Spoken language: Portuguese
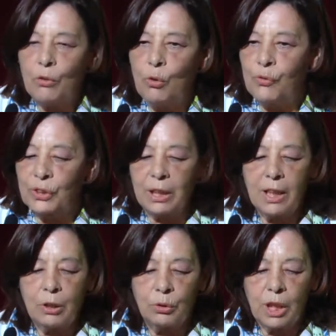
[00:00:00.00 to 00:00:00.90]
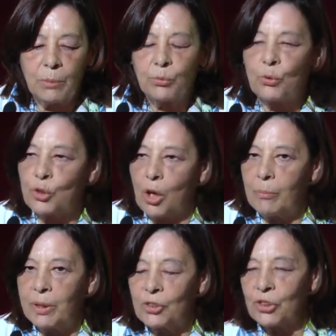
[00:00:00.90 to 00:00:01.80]
O verdadeiro tempo dos
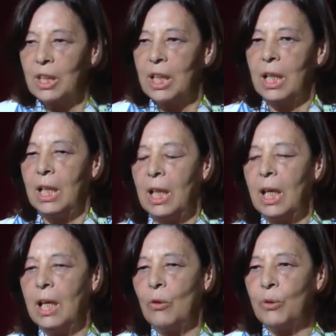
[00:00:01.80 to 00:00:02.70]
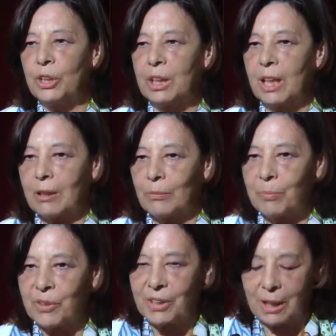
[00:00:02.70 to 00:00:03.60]
homens é um eterno
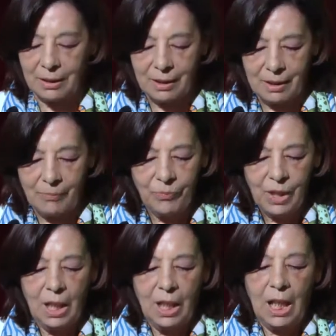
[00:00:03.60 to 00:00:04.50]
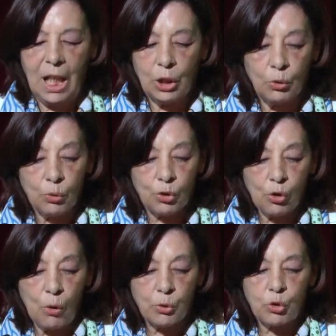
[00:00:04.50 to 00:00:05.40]
presente. É do que
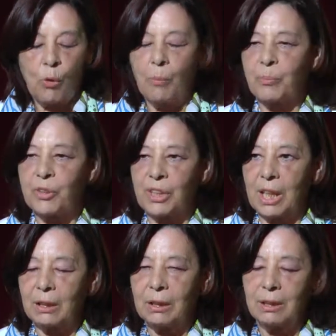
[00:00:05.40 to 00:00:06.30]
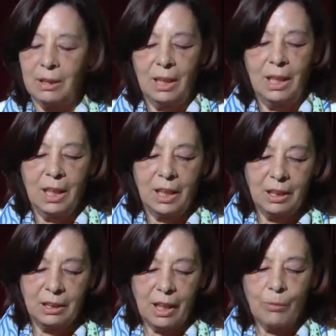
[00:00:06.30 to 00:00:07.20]
somos como presente
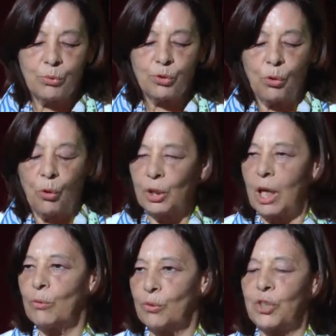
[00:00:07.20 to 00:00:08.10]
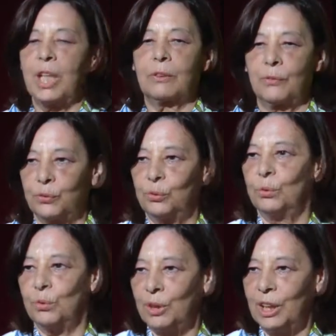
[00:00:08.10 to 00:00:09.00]
que temos ou não um certo
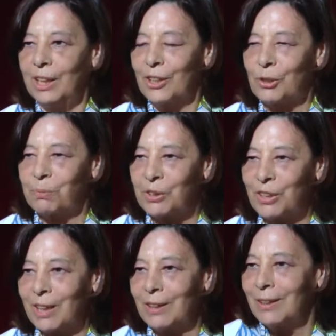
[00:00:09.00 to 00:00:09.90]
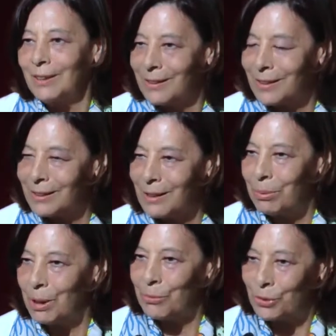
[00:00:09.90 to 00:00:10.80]
futuro. E nesse presente, se
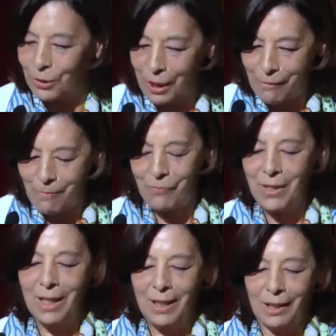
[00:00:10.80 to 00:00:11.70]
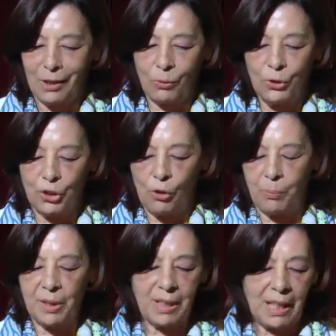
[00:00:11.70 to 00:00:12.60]
sabemos ou não reconhecer o
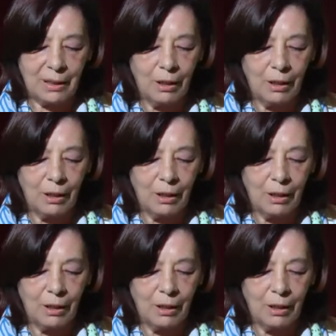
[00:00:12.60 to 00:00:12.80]
passado.